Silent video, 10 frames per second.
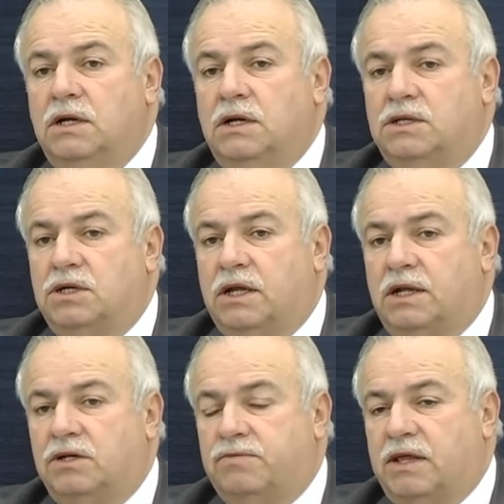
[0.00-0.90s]
la città
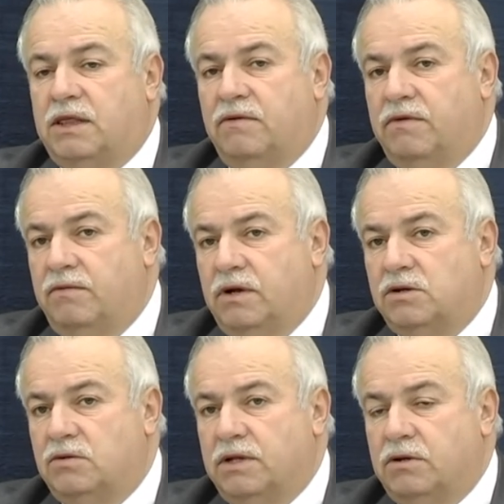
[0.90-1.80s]
della Spezia vive
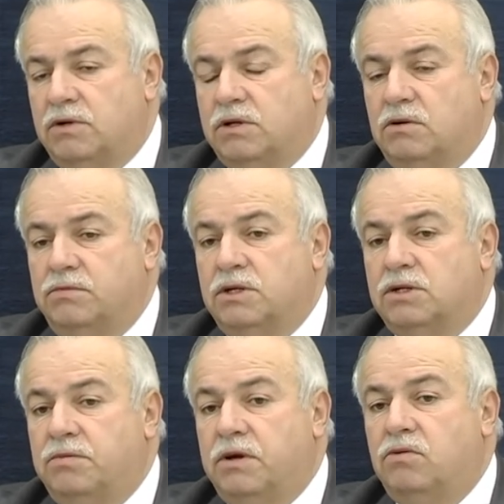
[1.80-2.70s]
insomma, di queste
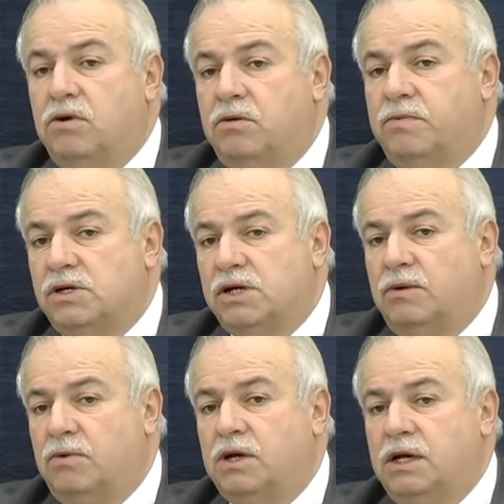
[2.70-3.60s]
commesse. Per cui noi
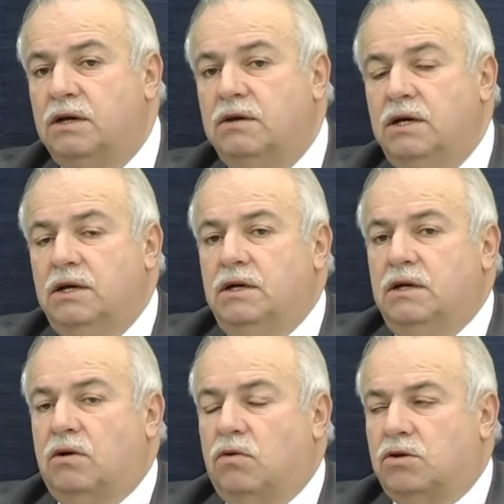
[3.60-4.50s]
pensiamo che
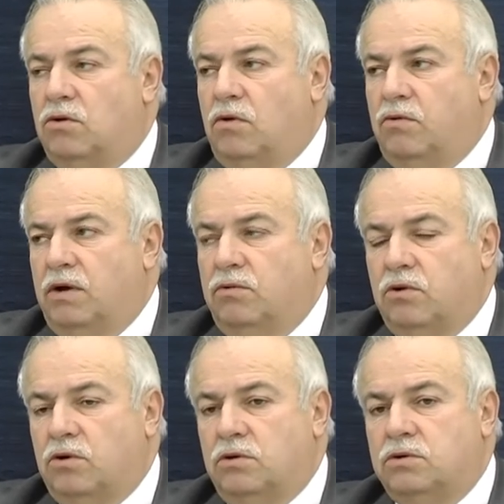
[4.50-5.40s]
questo nuovo
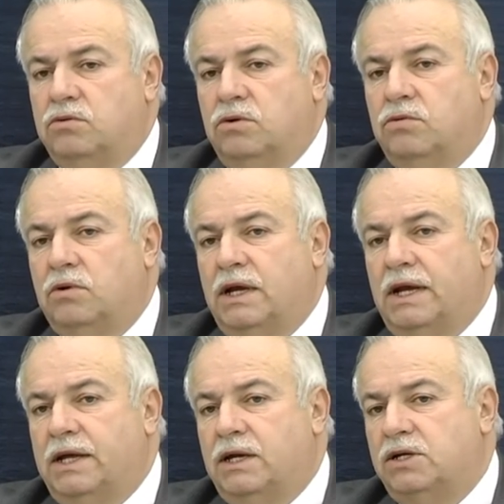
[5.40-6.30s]
lavoro sul
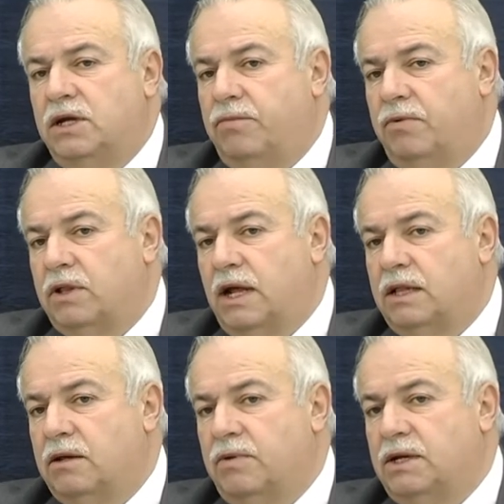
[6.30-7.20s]
nucleare sia
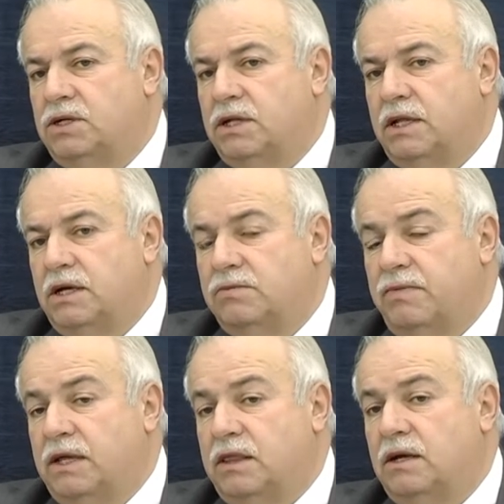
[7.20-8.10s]
importante per la città della
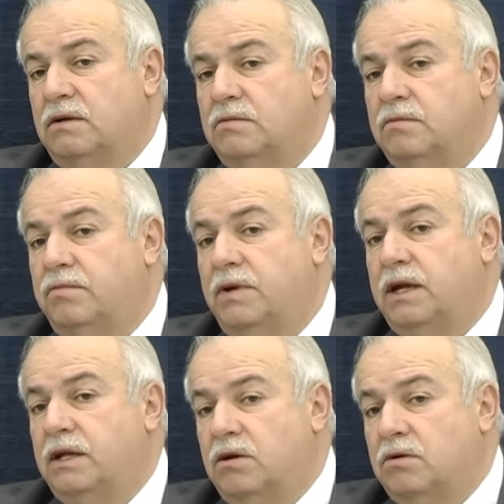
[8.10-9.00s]
Spezia.
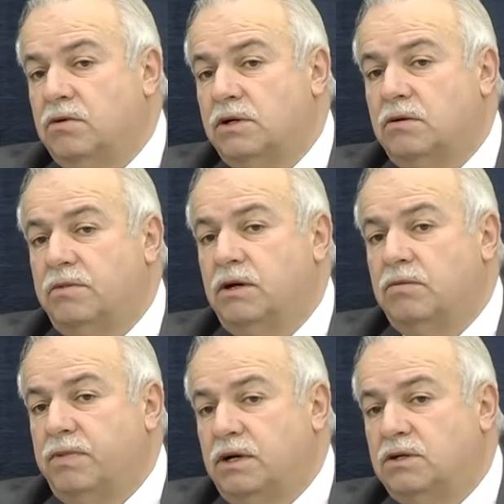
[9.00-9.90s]
Perché dico questo? Perché
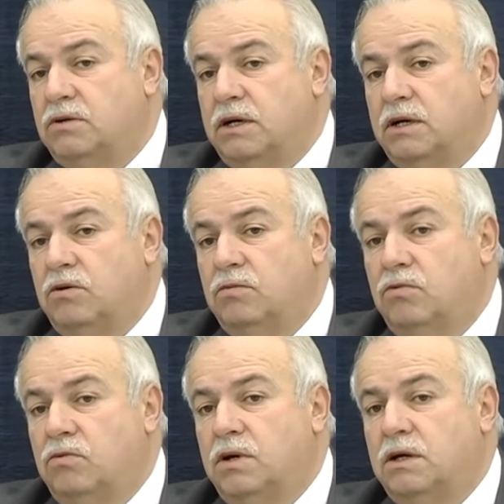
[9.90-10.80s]
io penso che
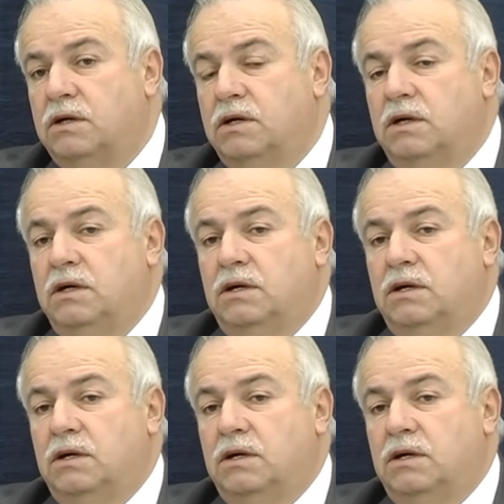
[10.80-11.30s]
comunque